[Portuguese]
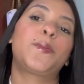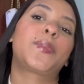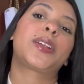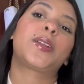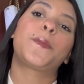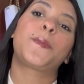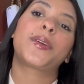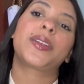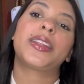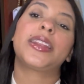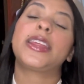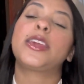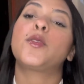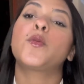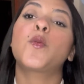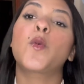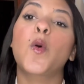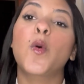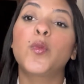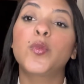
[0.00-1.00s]
para não perder
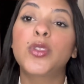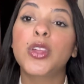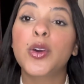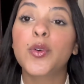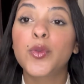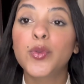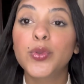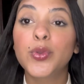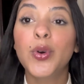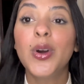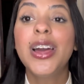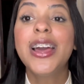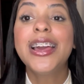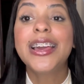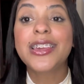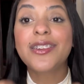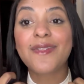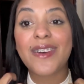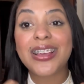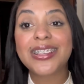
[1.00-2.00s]
nenhum conteúdo
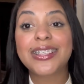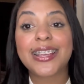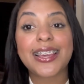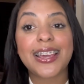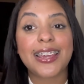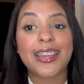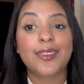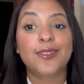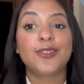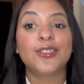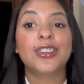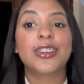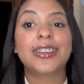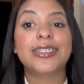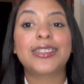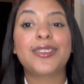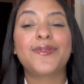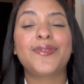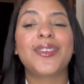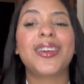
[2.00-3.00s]
que vai sair aqui no
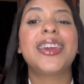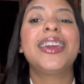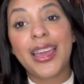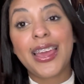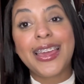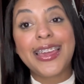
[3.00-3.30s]
Dicas da Fê.